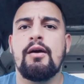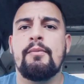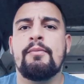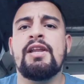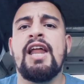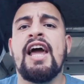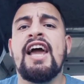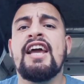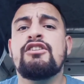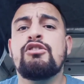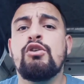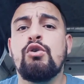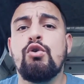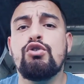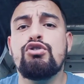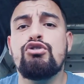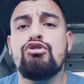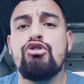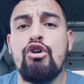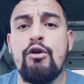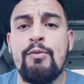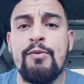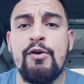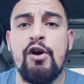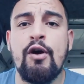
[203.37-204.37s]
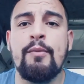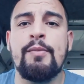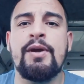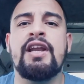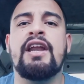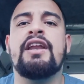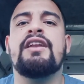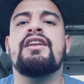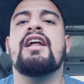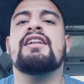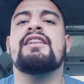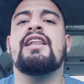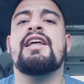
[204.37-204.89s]
من حيث الأسلوب ومن
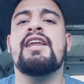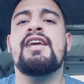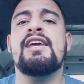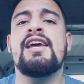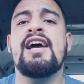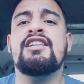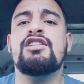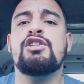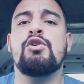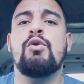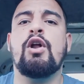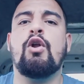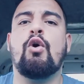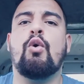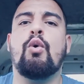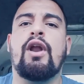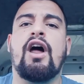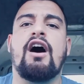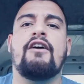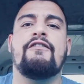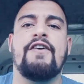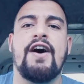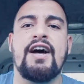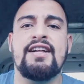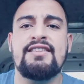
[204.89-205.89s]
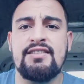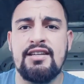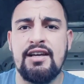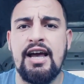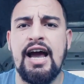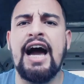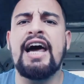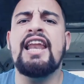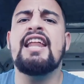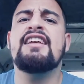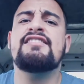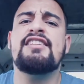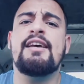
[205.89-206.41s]
النظريات والخرافات
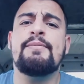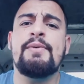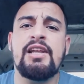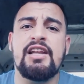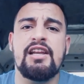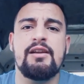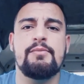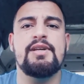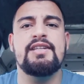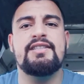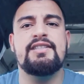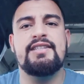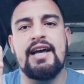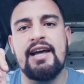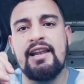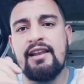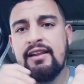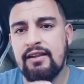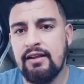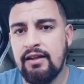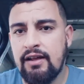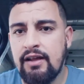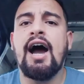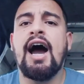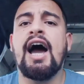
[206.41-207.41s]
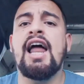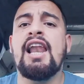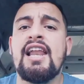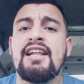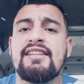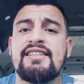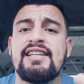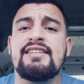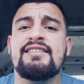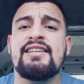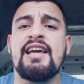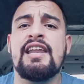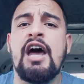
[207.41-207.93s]
على سبيل المثال
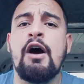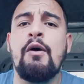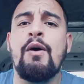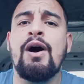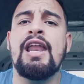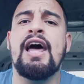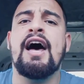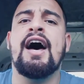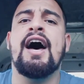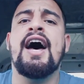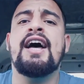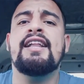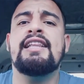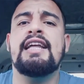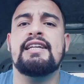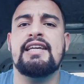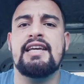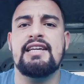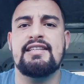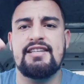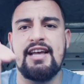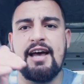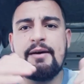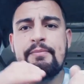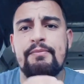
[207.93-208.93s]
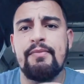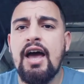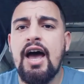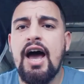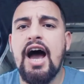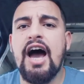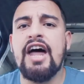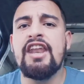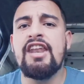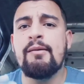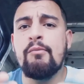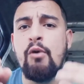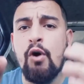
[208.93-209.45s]
التي تناولها هذا الكتاب
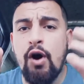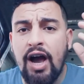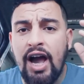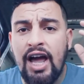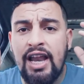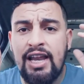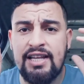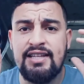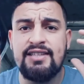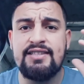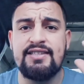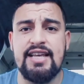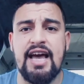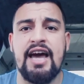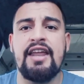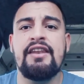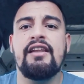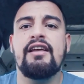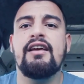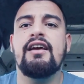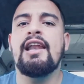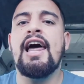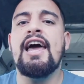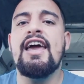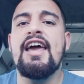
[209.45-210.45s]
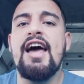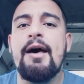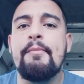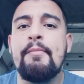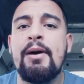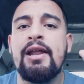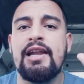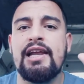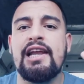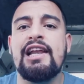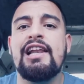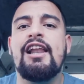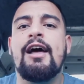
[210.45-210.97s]
أن مخ الإنسان لا
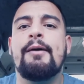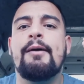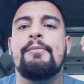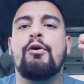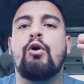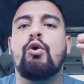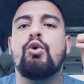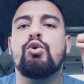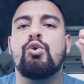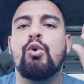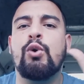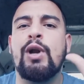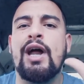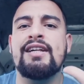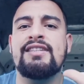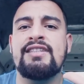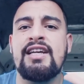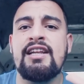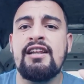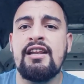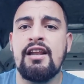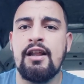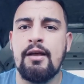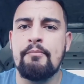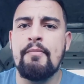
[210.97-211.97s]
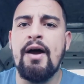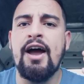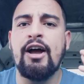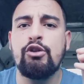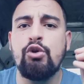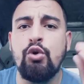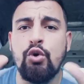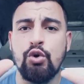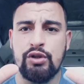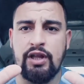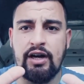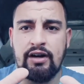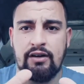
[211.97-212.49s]
يعمل إلا بقدرات
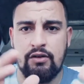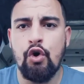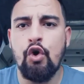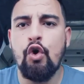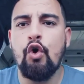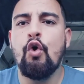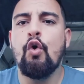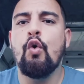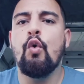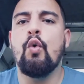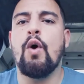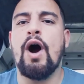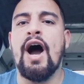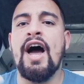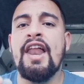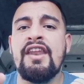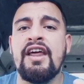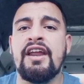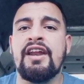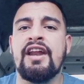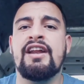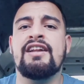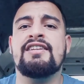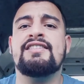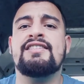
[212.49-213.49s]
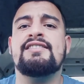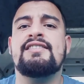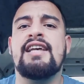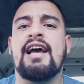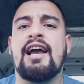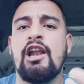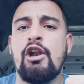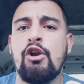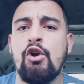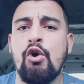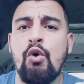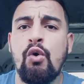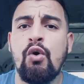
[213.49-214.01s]
محدودة وأننا
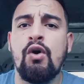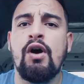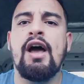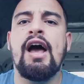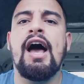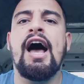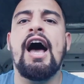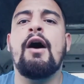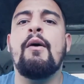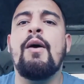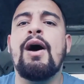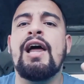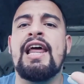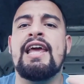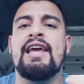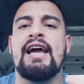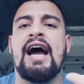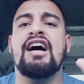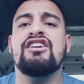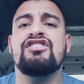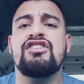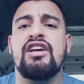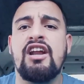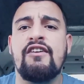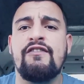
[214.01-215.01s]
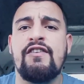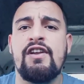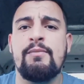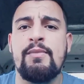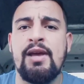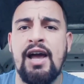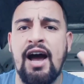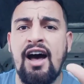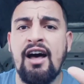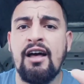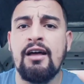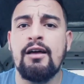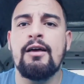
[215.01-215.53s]
نستغل حوالي
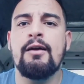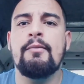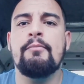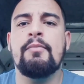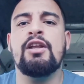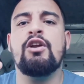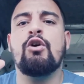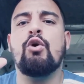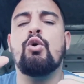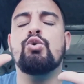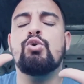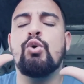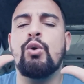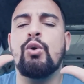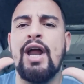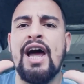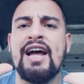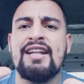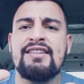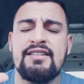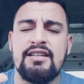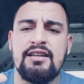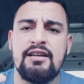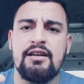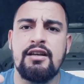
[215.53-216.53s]
10% من قدرات